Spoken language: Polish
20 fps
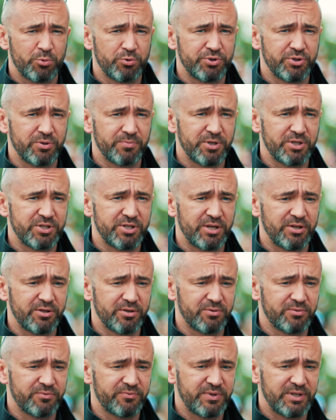późną
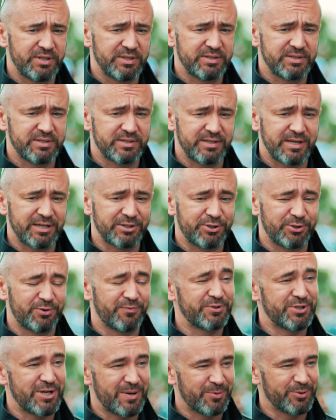jesienią, więc jak się
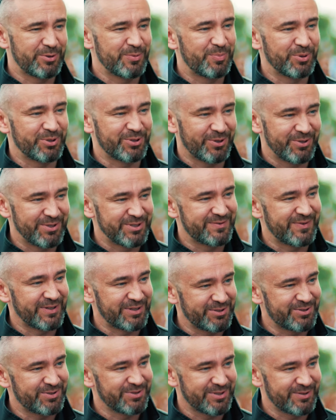dowiedziałem o tym pod koniec
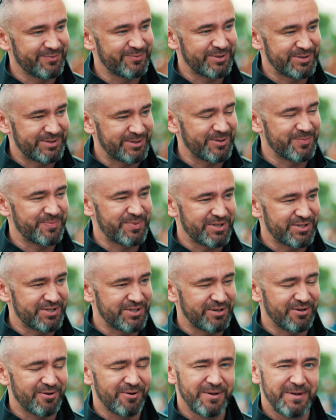
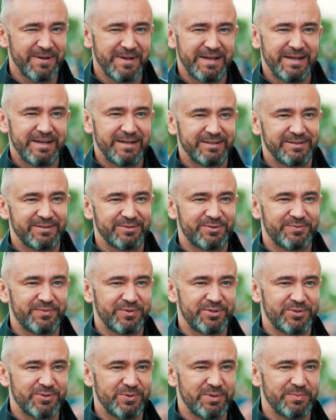2021, to
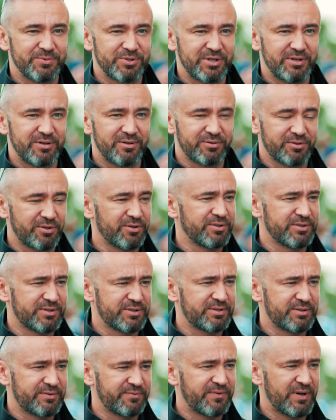stwierdziłem, że no, to
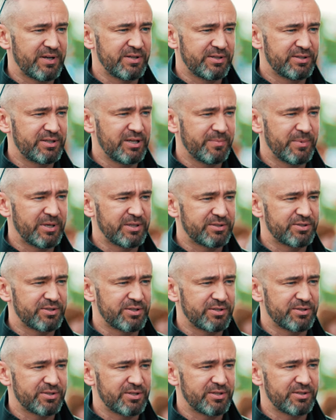jest fajny temat,
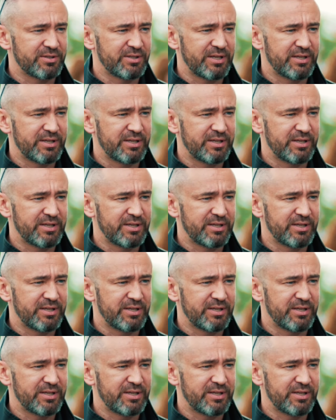że, że